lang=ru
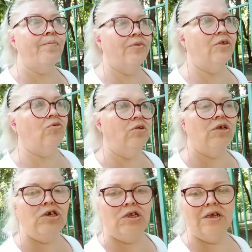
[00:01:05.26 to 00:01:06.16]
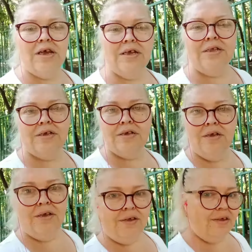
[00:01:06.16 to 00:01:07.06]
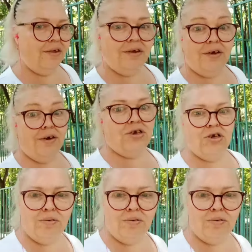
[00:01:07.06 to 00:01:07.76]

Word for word: солнечно, ясно и горячо.